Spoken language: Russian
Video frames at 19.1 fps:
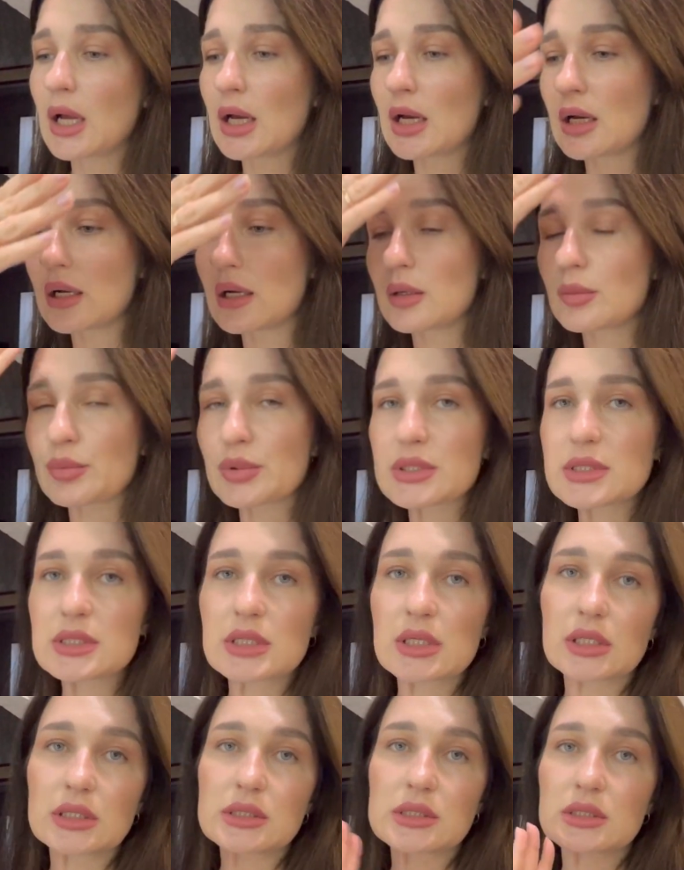э,
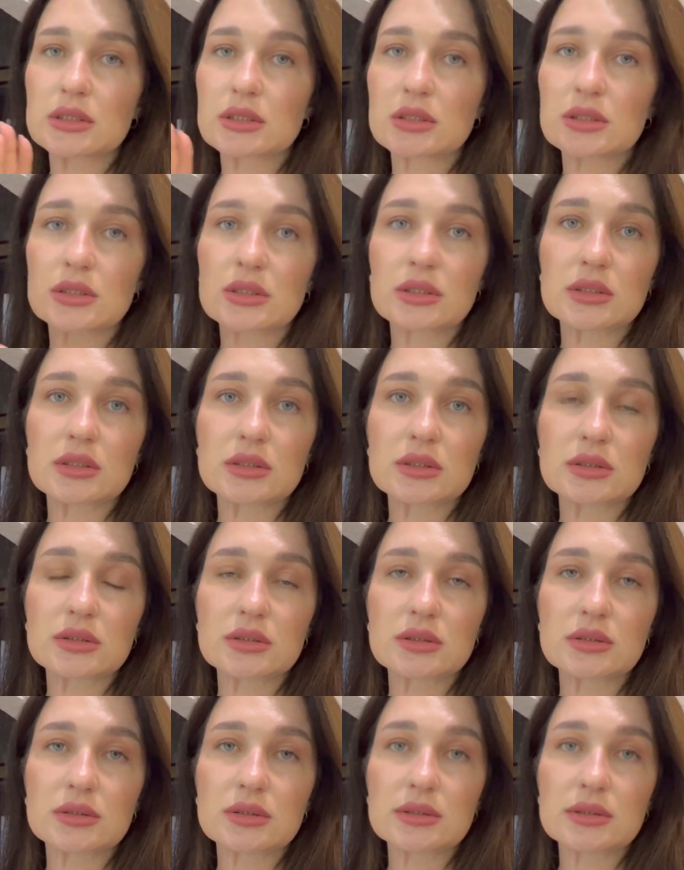протереть э,